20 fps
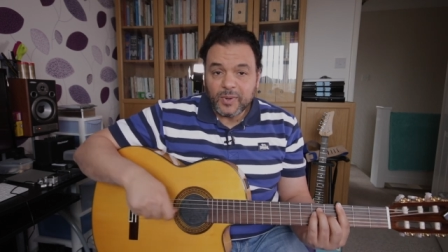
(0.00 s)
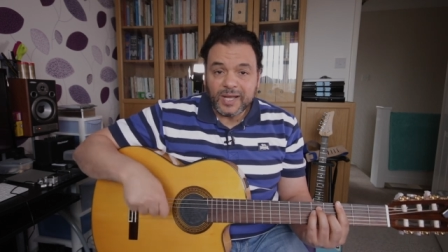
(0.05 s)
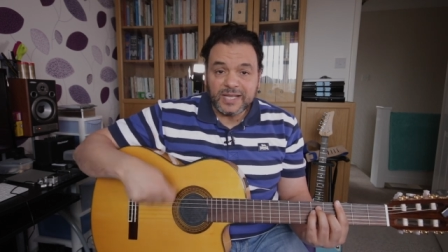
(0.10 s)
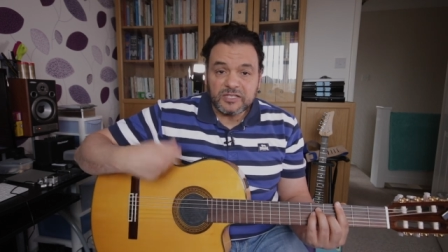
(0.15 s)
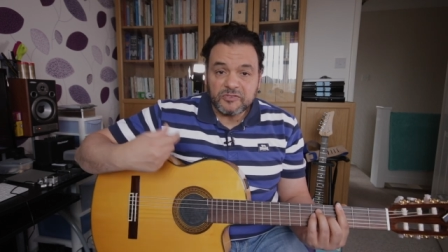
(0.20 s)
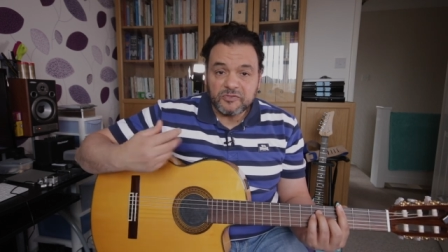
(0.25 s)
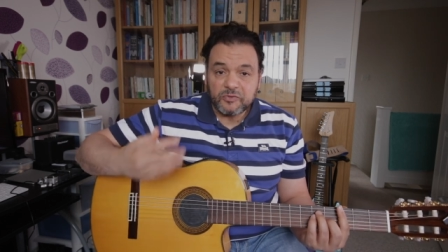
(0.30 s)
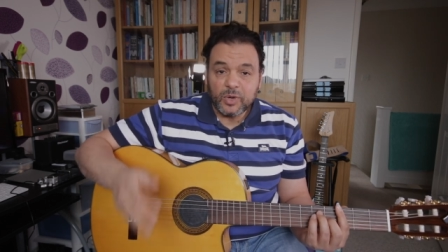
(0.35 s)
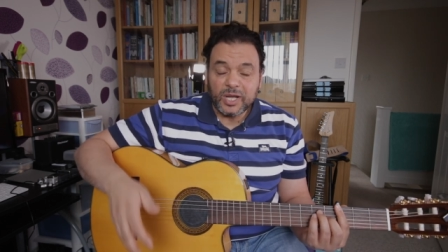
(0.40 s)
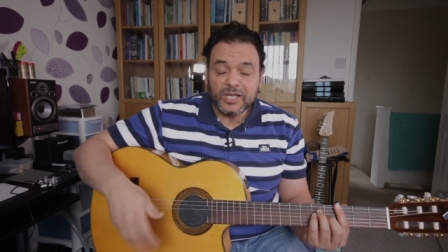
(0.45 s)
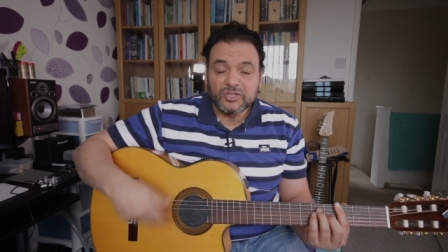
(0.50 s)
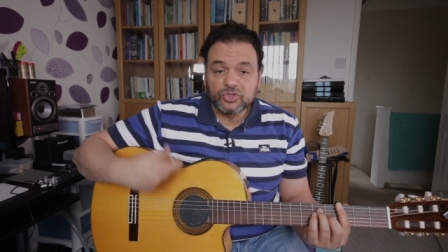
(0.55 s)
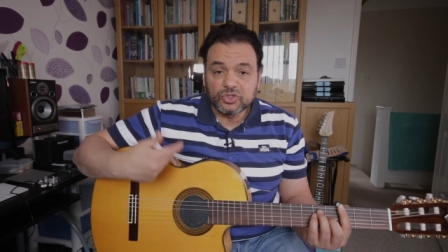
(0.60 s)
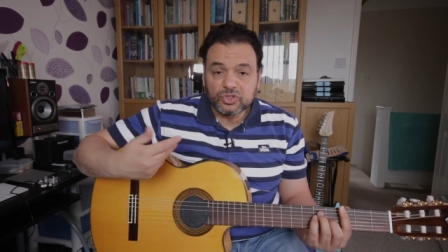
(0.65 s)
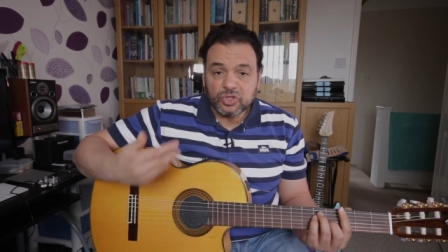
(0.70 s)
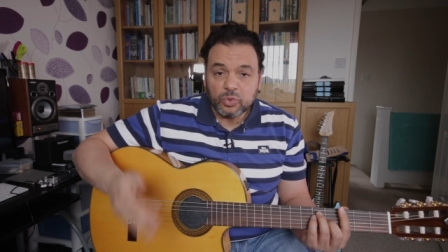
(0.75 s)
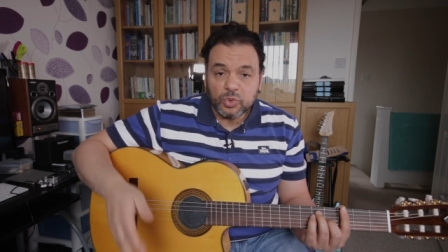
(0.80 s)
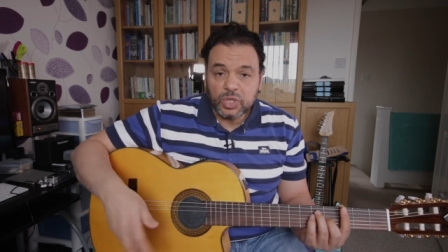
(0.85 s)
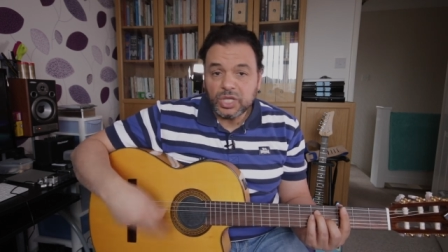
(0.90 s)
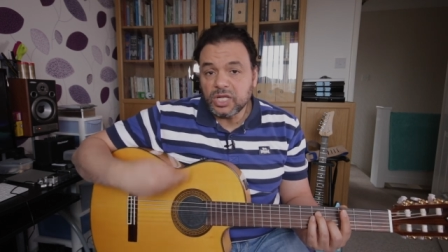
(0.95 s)
واعزف وقت
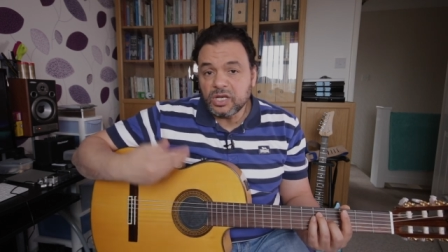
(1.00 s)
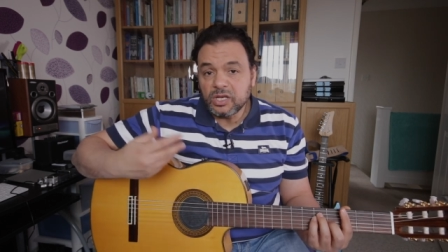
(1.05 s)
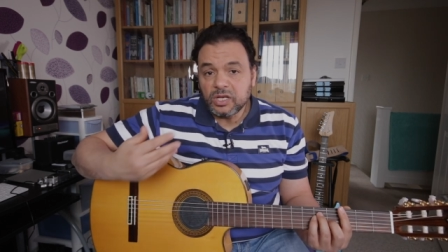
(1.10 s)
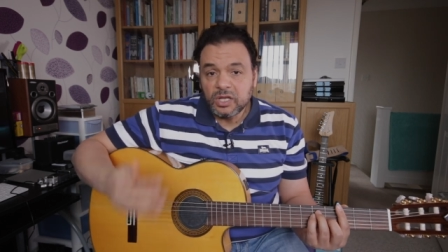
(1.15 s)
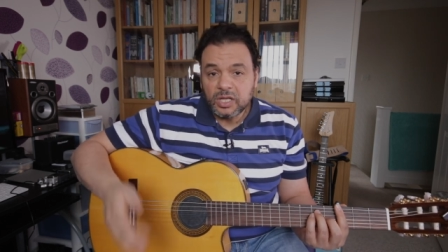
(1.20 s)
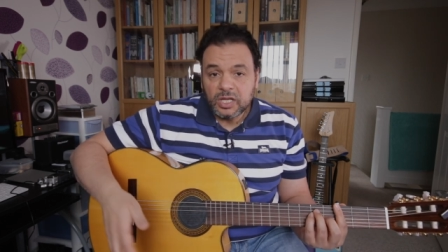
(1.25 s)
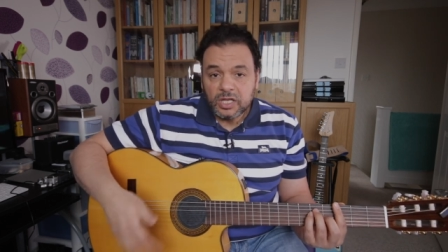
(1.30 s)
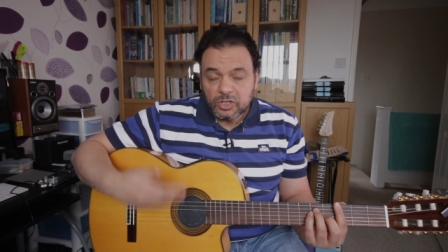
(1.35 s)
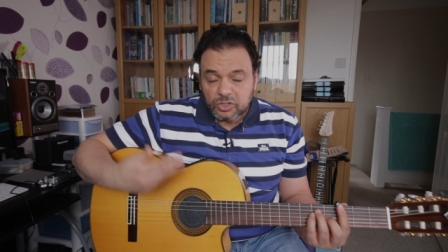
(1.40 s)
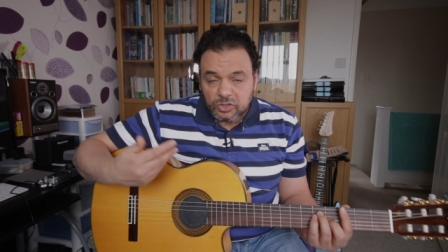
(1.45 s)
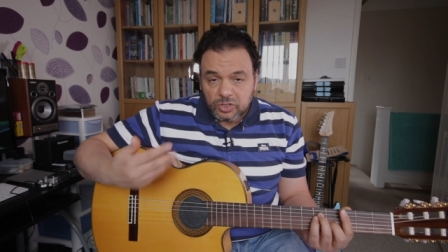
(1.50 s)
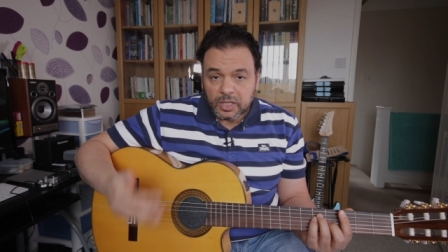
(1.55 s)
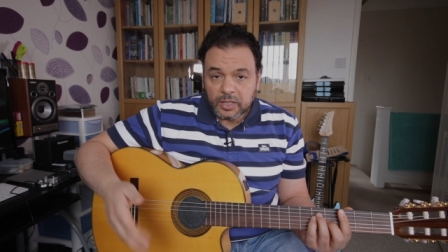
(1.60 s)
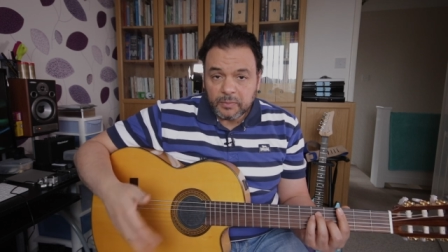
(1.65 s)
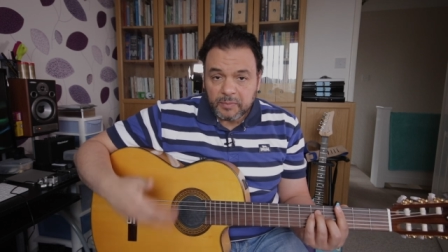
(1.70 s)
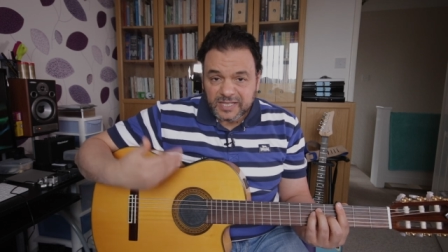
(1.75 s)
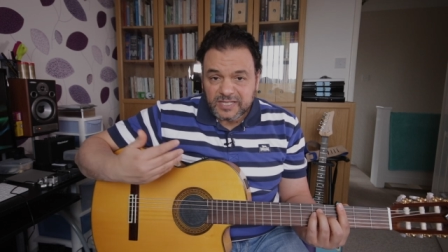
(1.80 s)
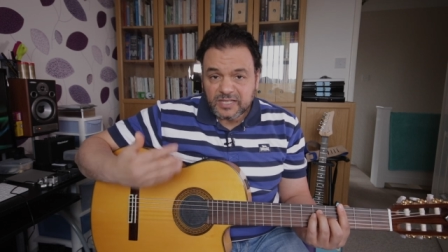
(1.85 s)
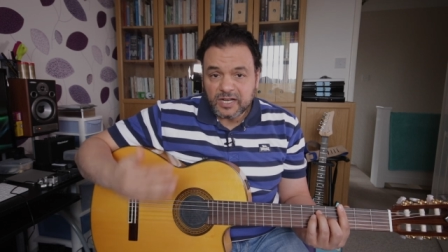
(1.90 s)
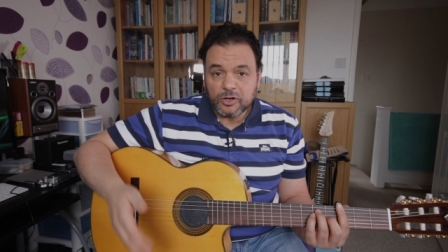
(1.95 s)
طويل آه،
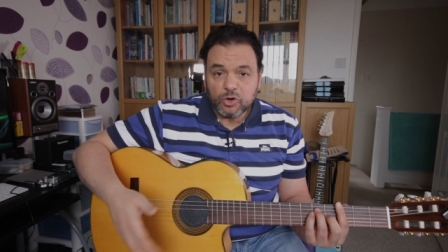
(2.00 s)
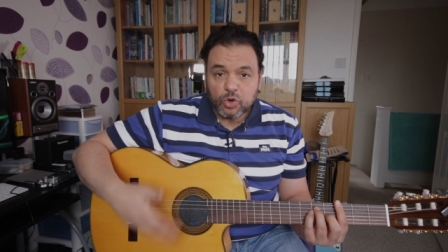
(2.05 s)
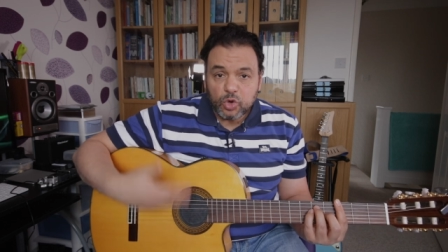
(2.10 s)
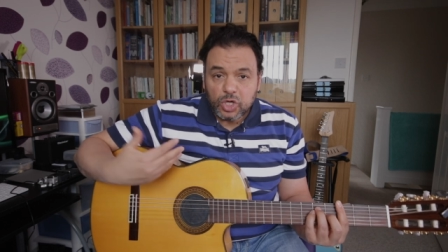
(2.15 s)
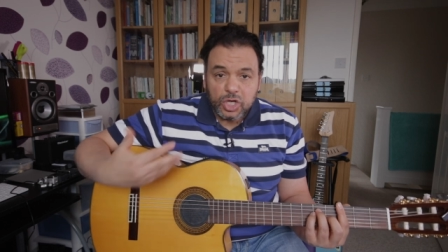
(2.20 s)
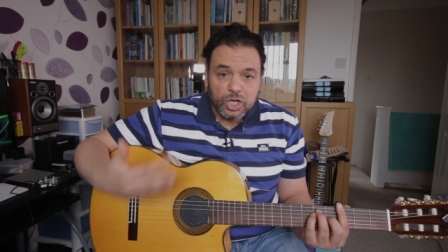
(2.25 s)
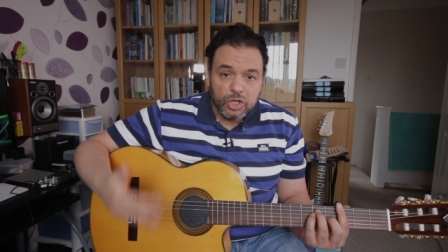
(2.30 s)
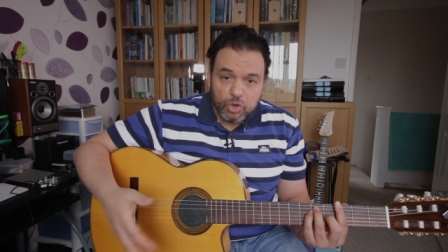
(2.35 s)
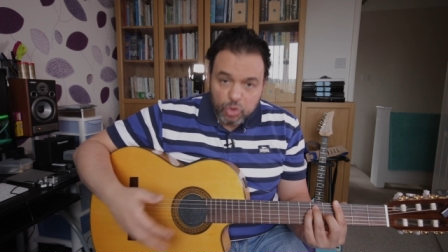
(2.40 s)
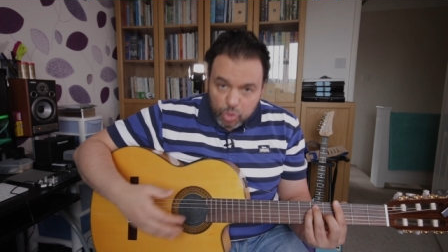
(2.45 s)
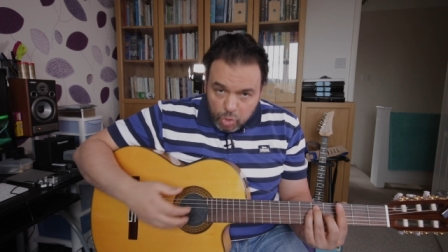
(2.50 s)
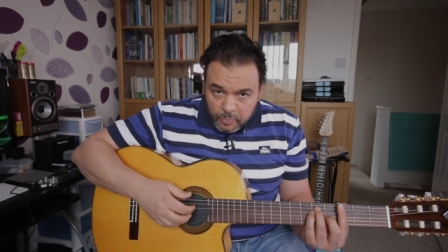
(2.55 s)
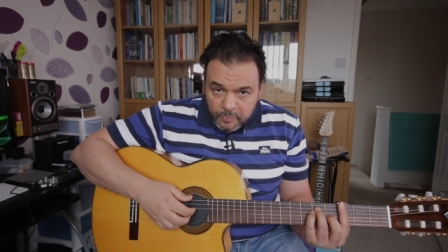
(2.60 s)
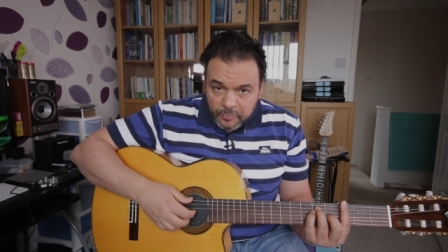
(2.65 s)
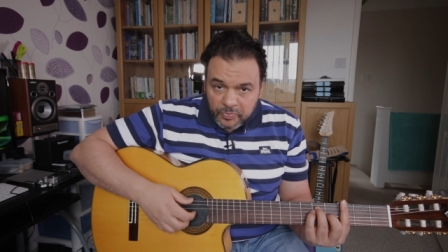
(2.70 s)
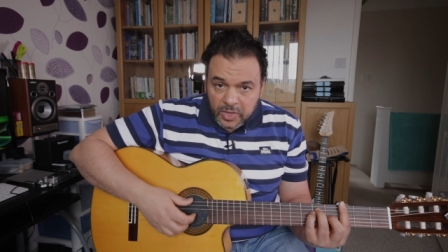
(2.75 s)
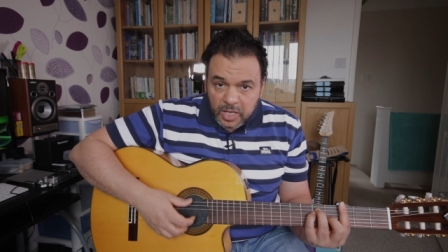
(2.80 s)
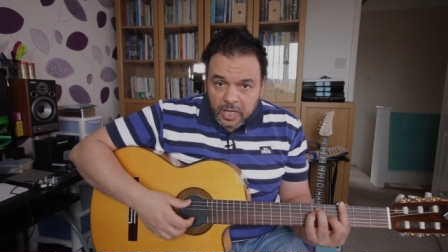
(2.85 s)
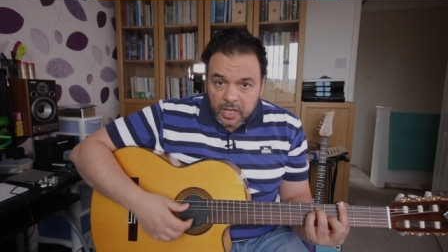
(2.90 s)
مثلا كل يوم